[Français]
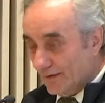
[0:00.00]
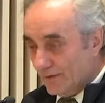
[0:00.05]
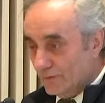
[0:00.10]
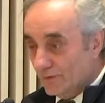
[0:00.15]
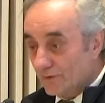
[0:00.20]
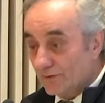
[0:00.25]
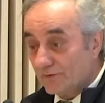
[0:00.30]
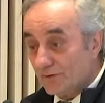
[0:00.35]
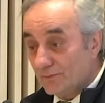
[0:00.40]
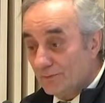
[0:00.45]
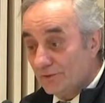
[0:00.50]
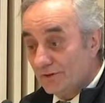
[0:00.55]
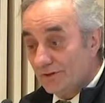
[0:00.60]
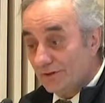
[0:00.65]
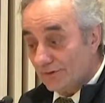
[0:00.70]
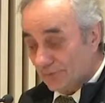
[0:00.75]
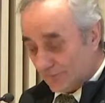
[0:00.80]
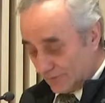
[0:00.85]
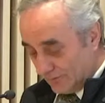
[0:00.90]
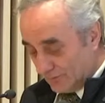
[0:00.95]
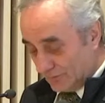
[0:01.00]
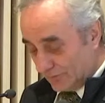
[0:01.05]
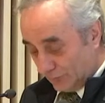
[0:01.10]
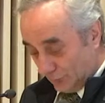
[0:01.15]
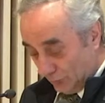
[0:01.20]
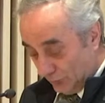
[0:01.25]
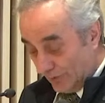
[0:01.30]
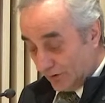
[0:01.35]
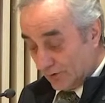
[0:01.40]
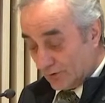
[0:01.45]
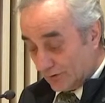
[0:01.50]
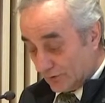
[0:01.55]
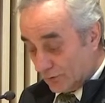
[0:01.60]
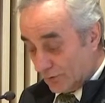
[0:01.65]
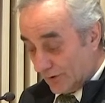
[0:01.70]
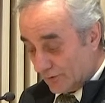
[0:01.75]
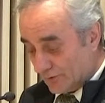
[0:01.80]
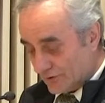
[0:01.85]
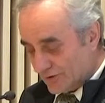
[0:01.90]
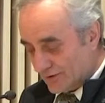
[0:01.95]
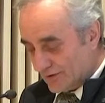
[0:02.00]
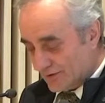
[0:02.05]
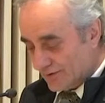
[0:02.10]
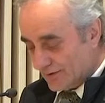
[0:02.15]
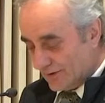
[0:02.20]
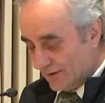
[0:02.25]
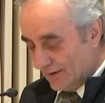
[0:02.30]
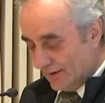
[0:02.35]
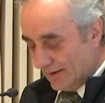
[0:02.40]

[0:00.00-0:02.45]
de l'enseignement de l'enseignement supérieur et de la recherche